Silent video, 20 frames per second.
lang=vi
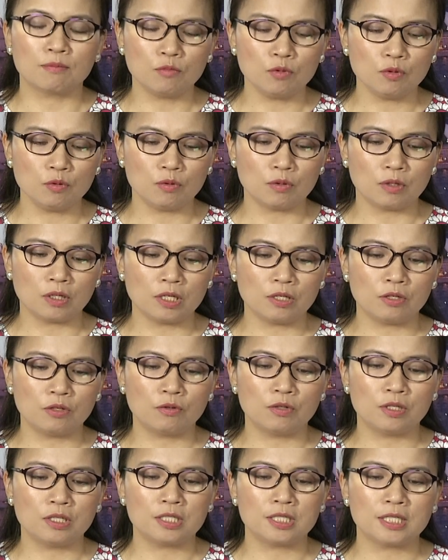cấm của
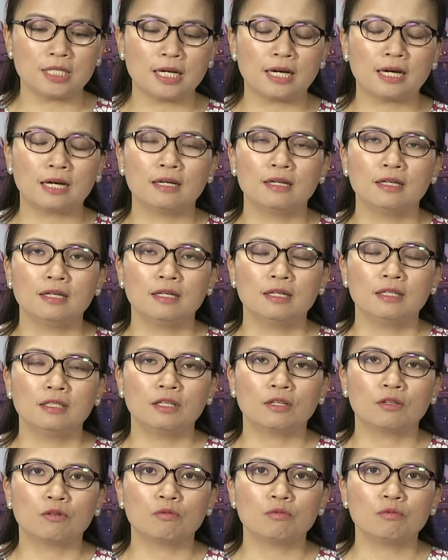Indonesia
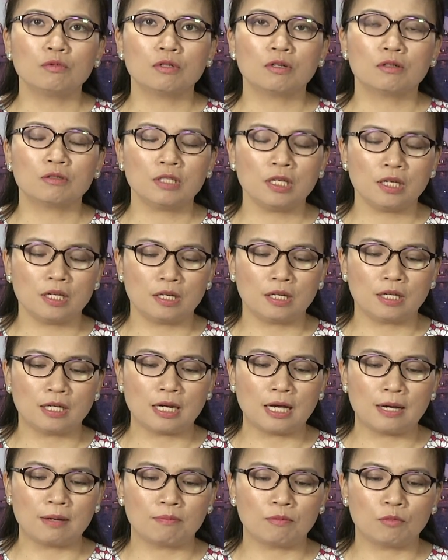thì cũng có thể
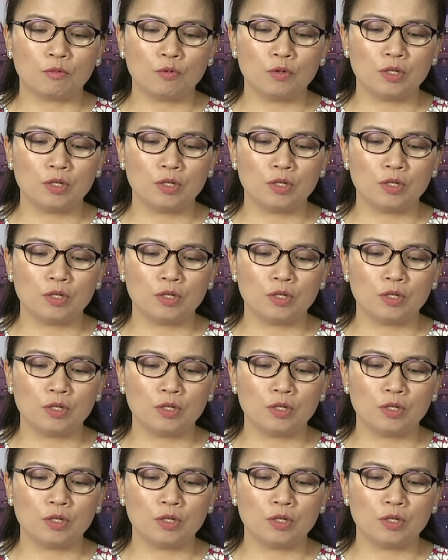làm